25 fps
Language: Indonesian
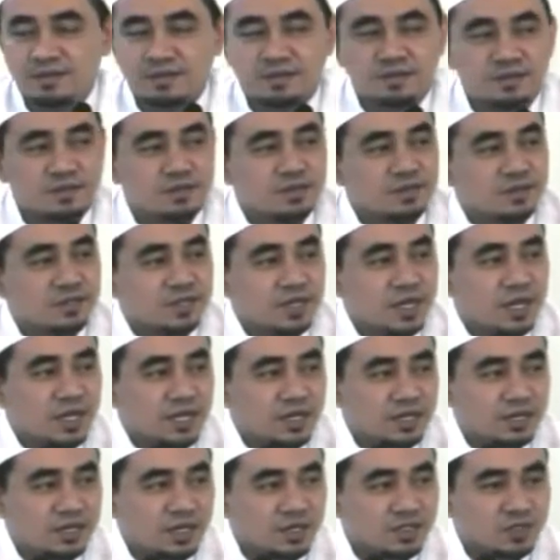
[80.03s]
jadi ini
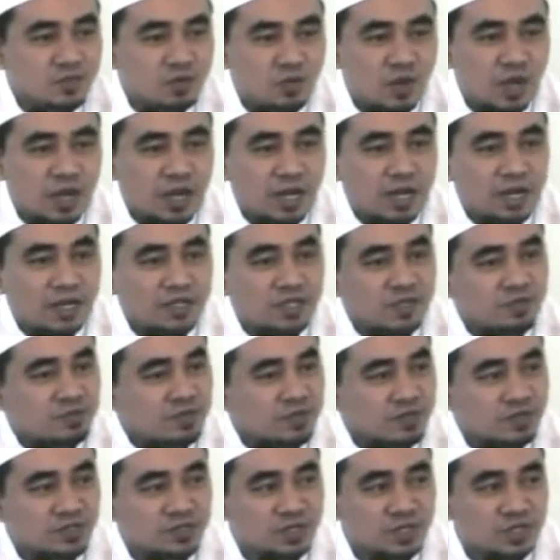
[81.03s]
hendak seorang hanya
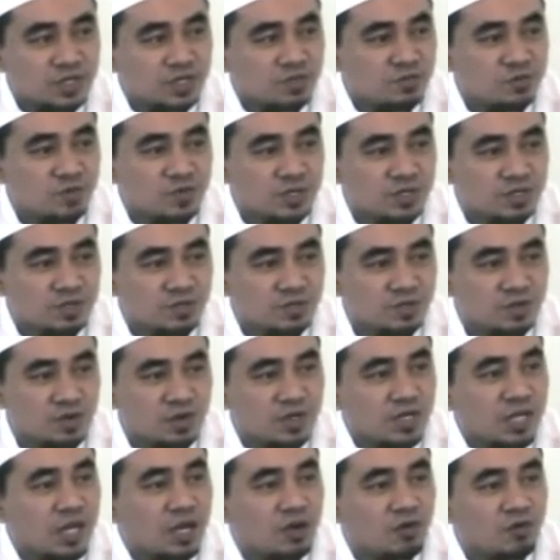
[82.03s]
diisi ilmu itu
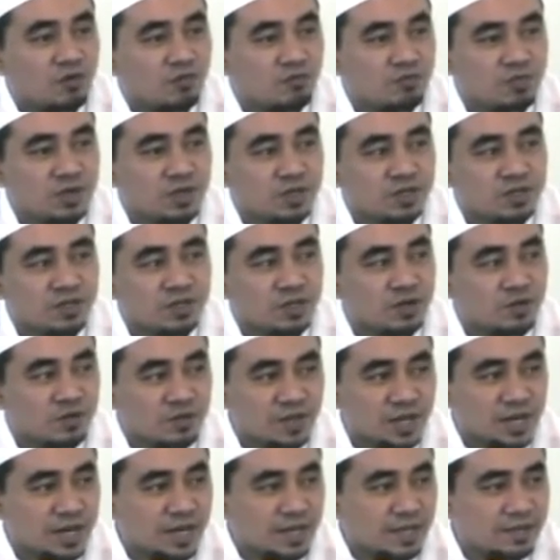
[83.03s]
pada akan bagi ke
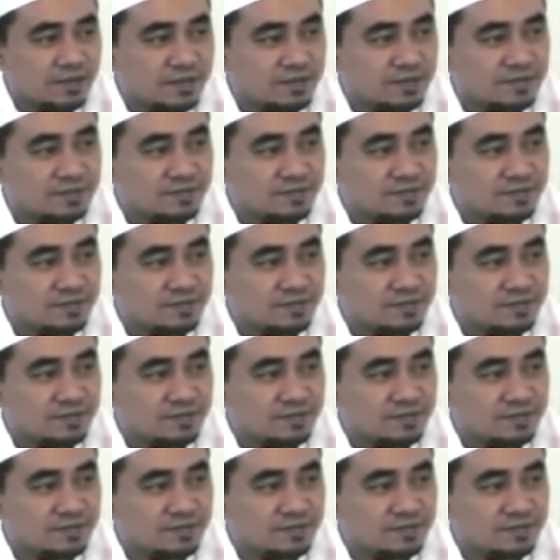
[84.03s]
orang lain